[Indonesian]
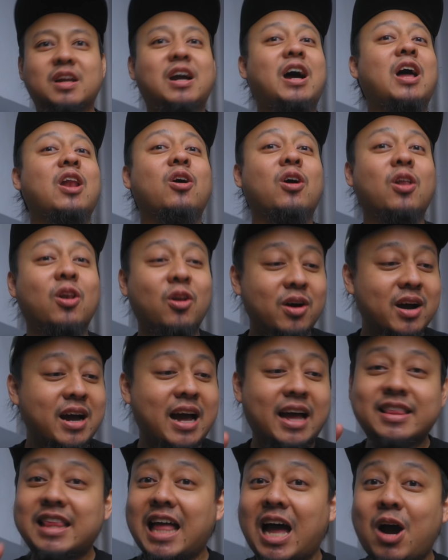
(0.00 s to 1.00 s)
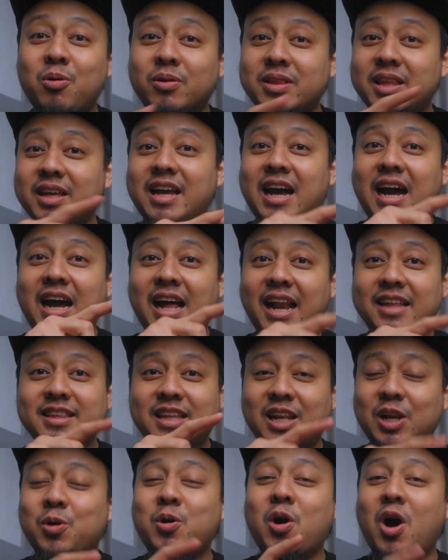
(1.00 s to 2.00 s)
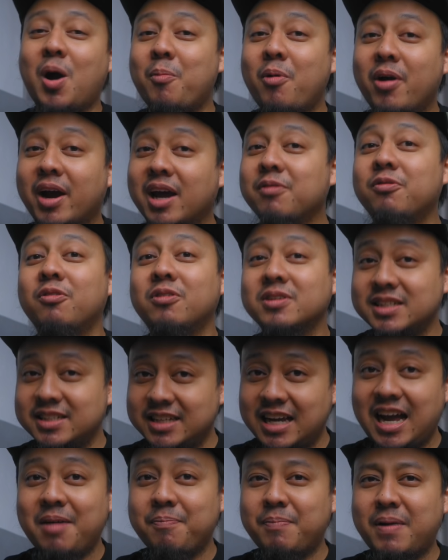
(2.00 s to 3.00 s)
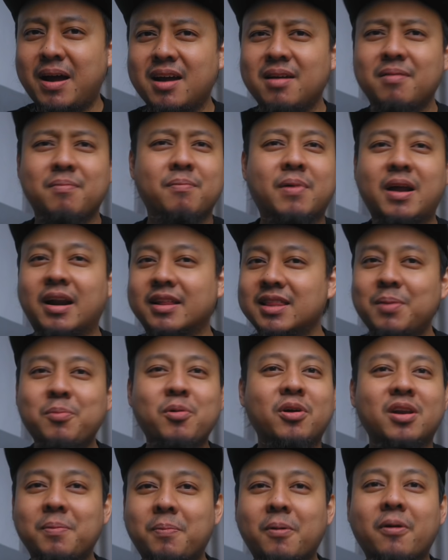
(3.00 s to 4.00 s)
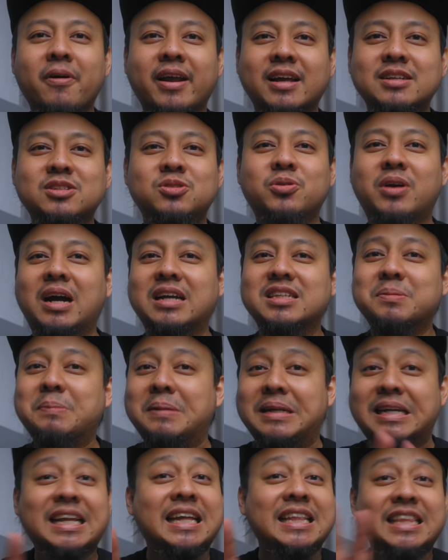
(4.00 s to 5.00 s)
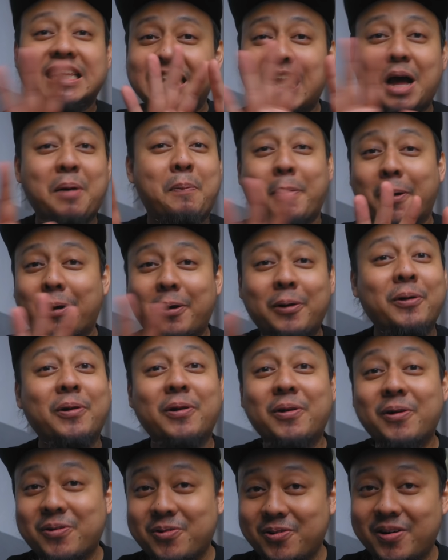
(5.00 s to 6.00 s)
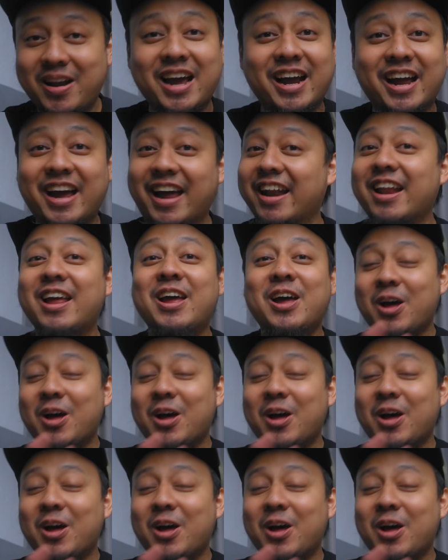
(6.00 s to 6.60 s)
Kalau lo nggak tahu tiga hal yang tadi gue omongin fungsinya apa, berarti mode ProRes juga sebenarnya tidak perlu lo gunakan.